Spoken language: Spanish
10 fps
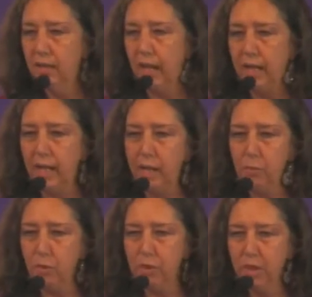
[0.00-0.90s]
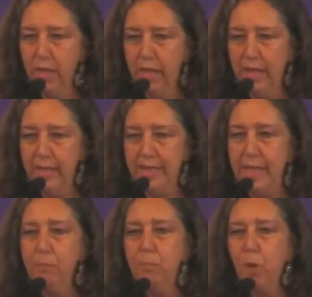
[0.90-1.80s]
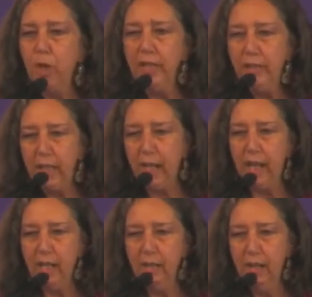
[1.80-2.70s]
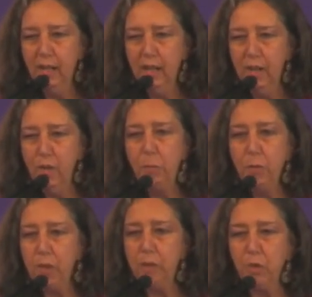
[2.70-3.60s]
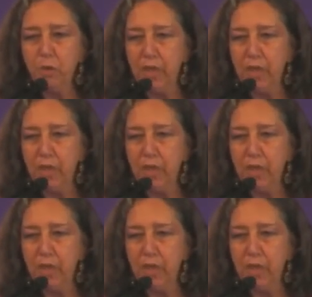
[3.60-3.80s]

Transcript: que queramos sin política no podemos